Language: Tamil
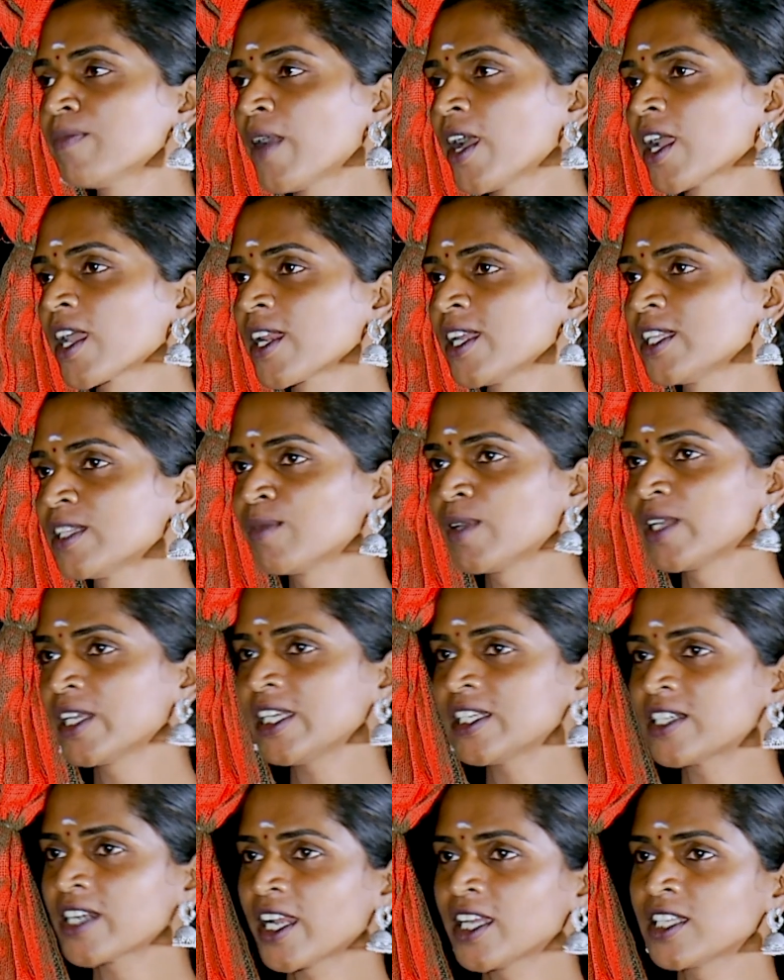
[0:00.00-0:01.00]
பார்க்குற இந்த மாதிரி
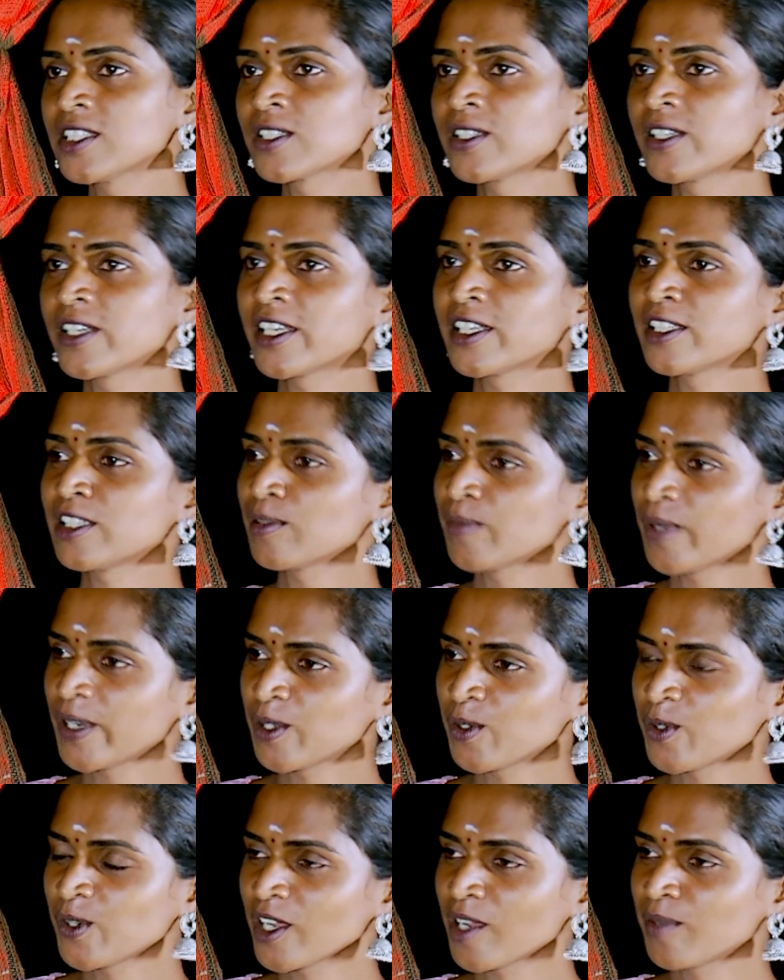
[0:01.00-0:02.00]
டிரான்ஸ்ஜெண்டர் இந்த மாதிரி
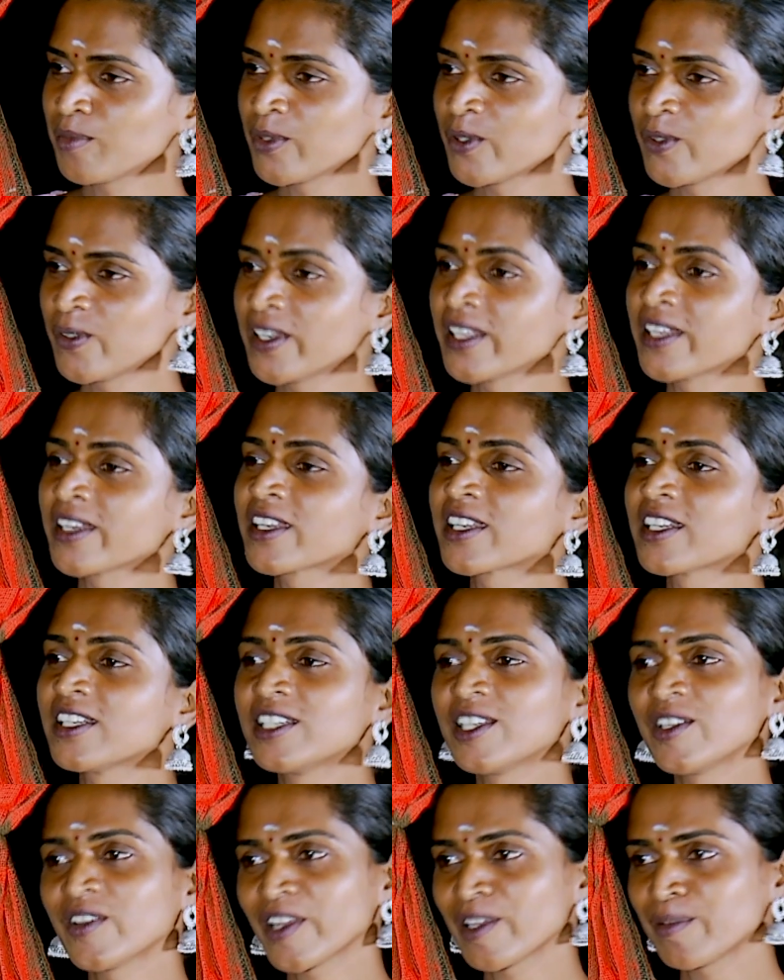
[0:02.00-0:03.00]
ஒரு கம்யூனிட்டி இருக்குது
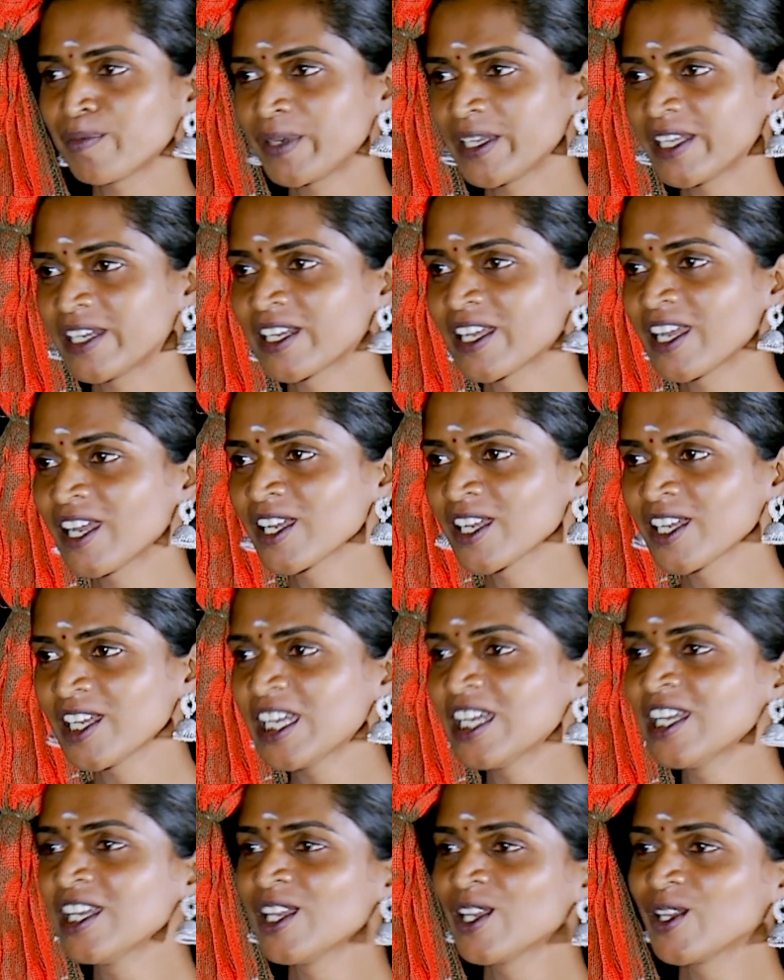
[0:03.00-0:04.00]
இவங்க எப்படி இருக்காங்க
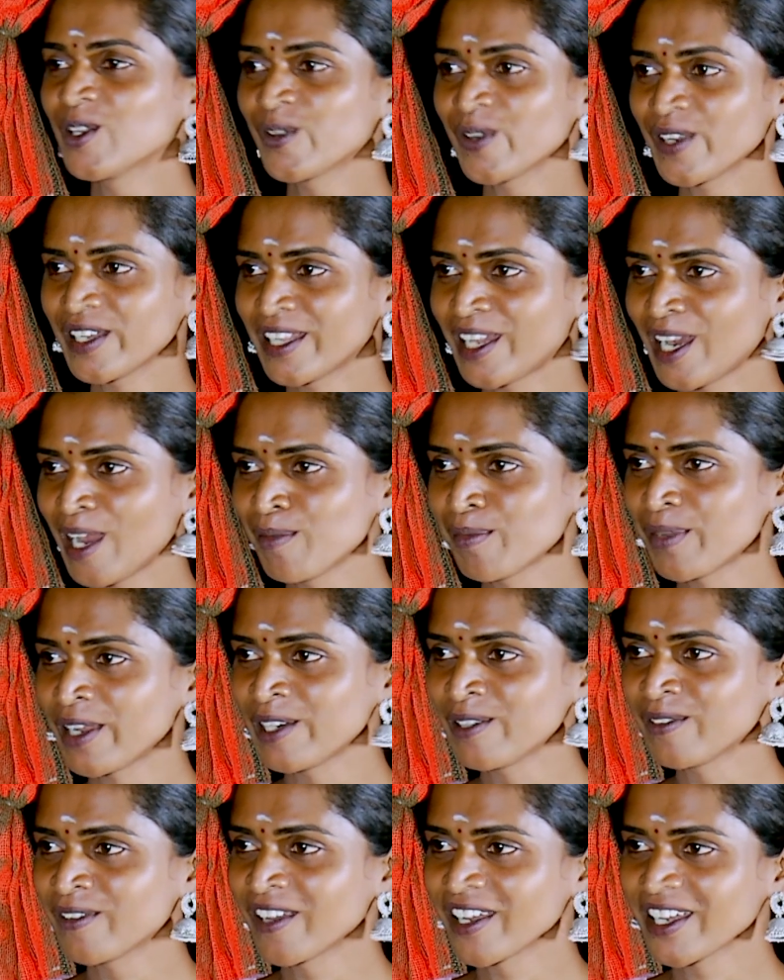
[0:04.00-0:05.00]
இவங்க இதெல்லாம்
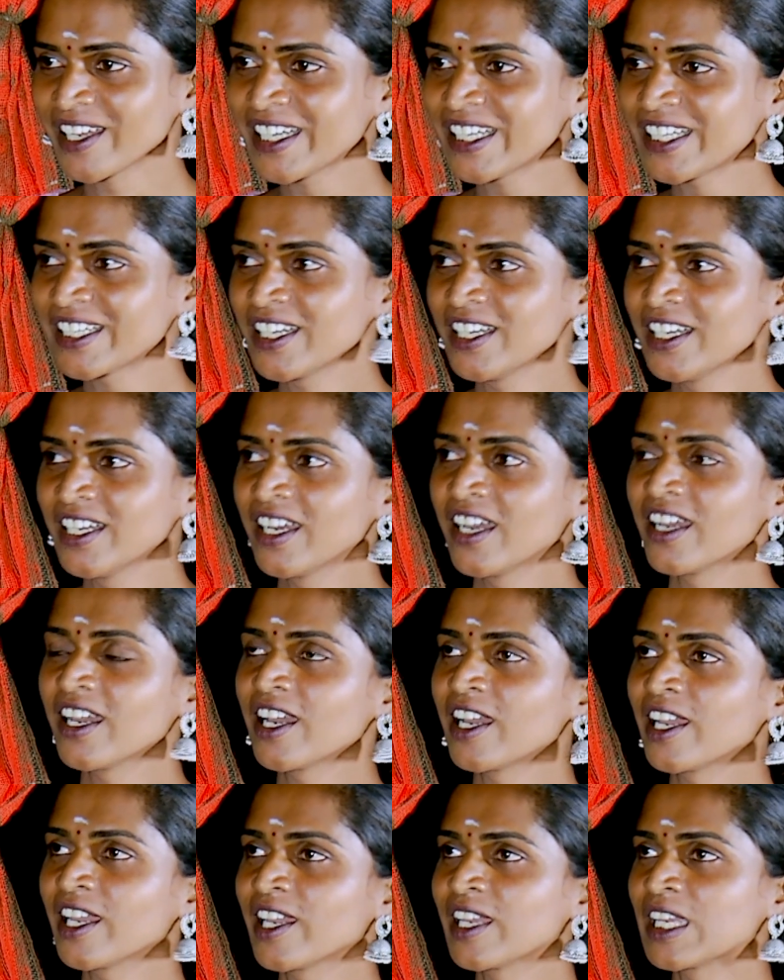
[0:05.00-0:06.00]
பண்ணுவாங்க
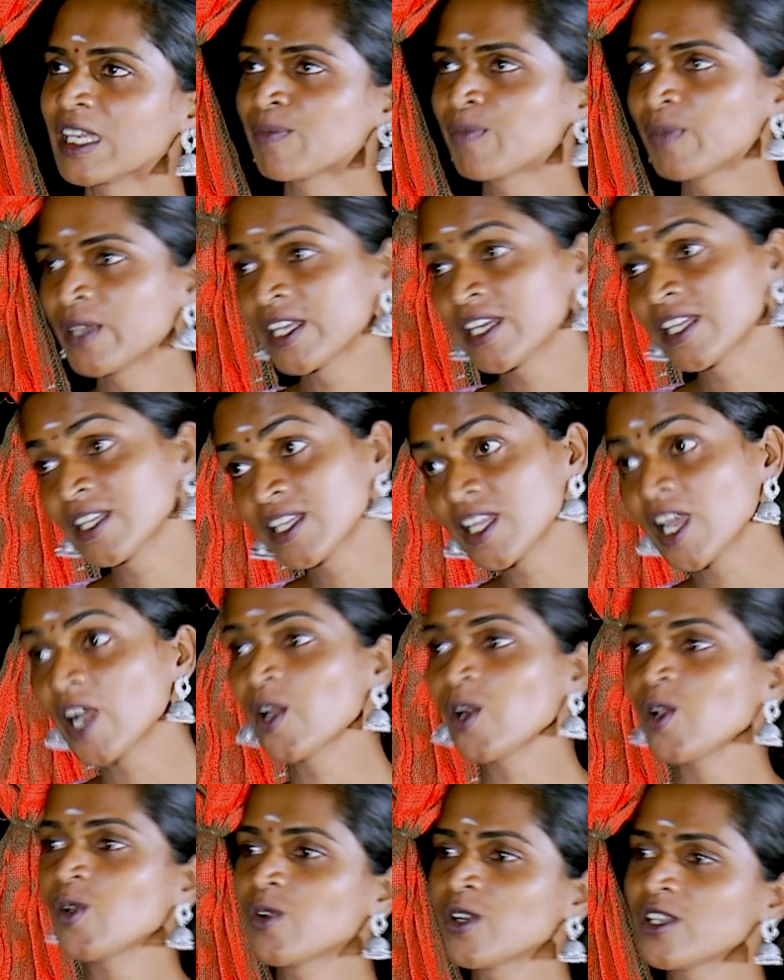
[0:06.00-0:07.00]
எப்படி
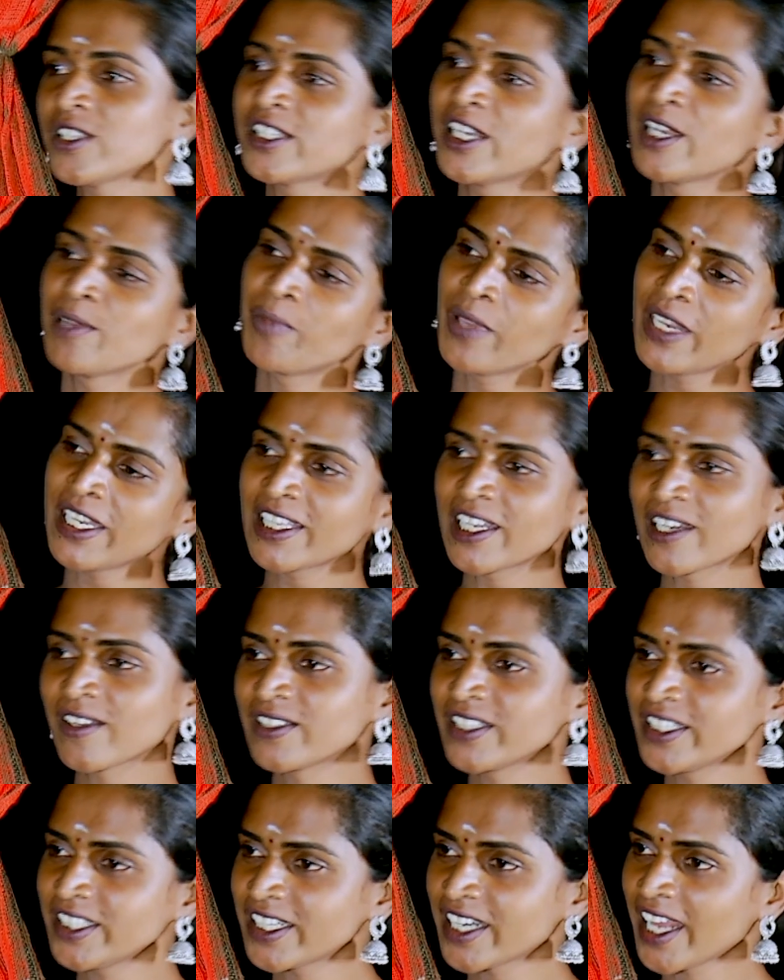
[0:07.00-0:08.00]
இருந்தாலும் ஒரு சில பேர் இதில்
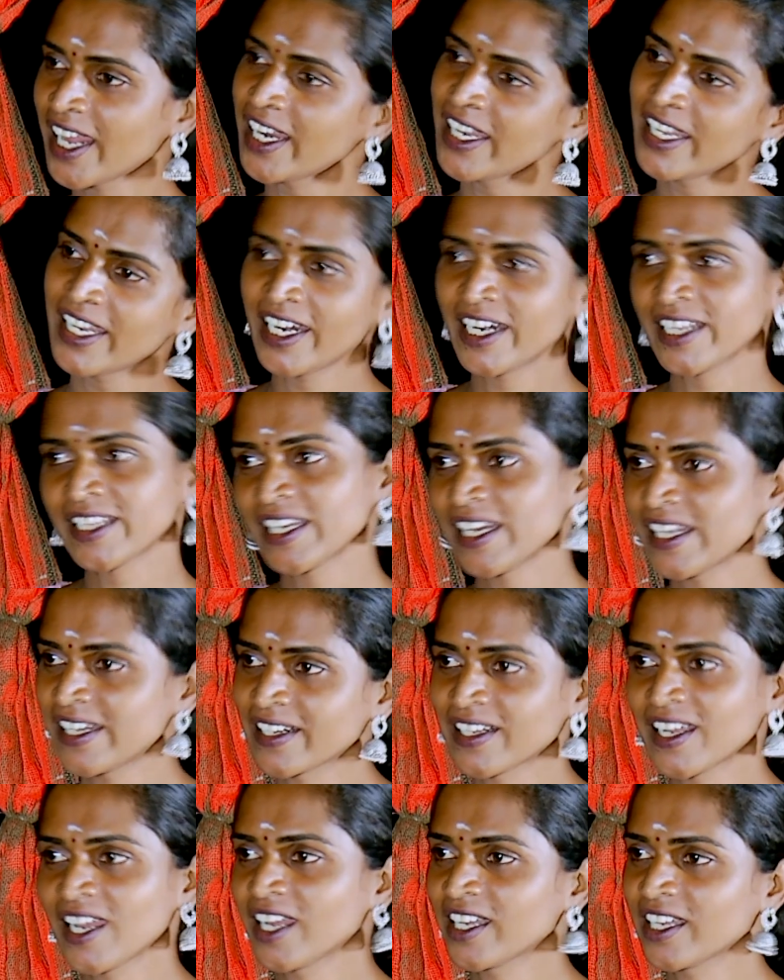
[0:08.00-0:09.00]
வந்து நல்ல இடத்துல
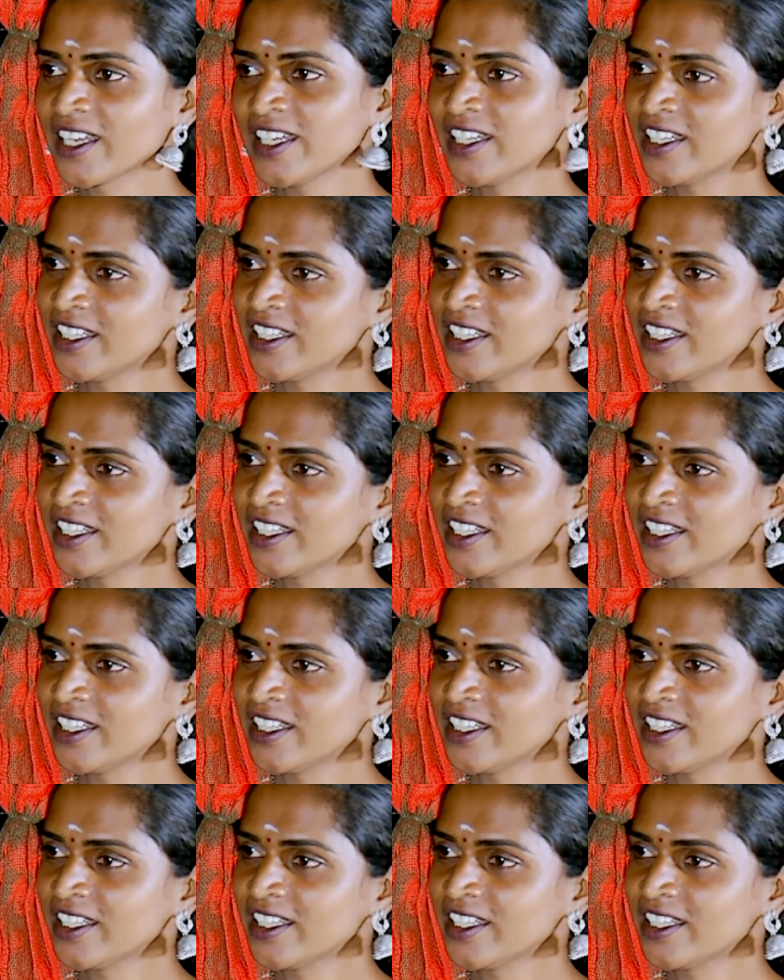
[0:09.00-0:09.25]
இருக்காங்க